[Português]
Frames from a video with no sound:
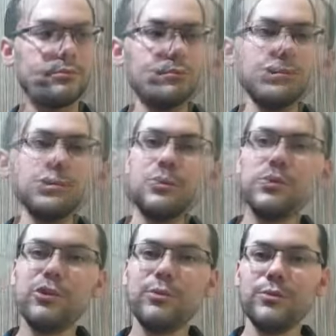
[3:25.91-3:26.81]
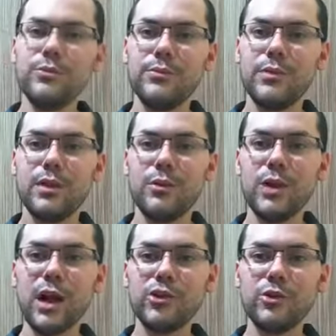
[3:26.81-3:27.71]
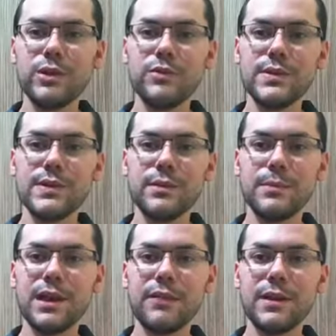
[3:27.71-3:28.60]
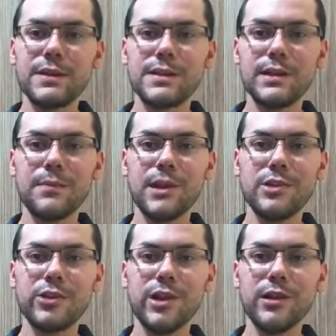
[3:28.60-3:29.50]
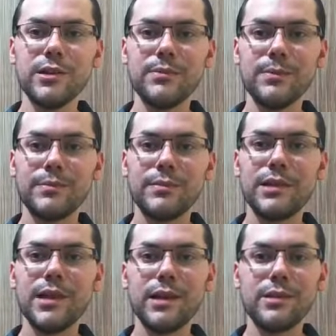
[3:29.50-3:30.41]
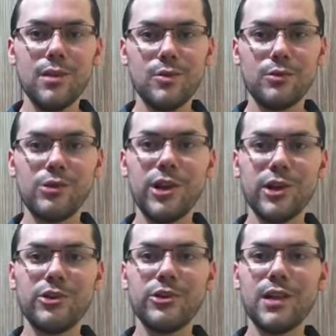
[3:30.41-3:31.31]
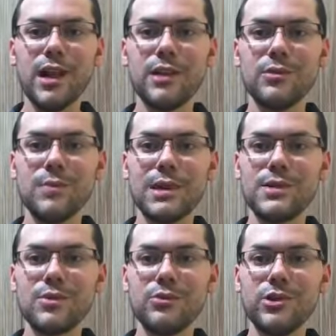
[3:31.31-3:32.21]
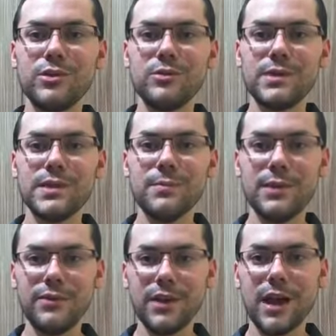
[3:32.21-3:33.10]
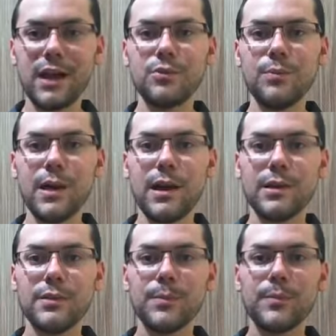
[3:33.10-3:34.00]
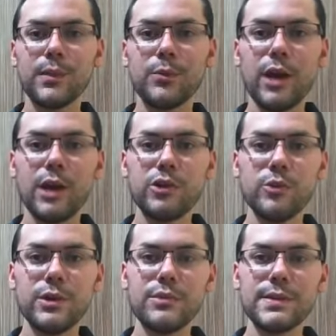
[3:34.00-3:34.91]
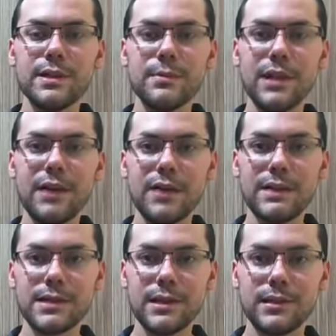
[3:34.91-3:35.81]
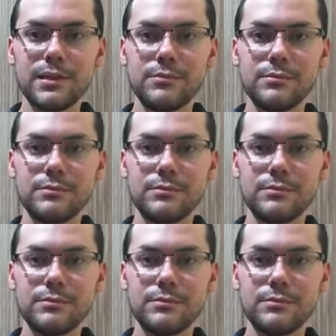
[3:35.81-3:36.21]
e, por último, o Cachorrinho Samba na Fazenda Maristela, que ainda hoje é editado, mas com título simplificado para O Cachorrinho Samba na Fazenda.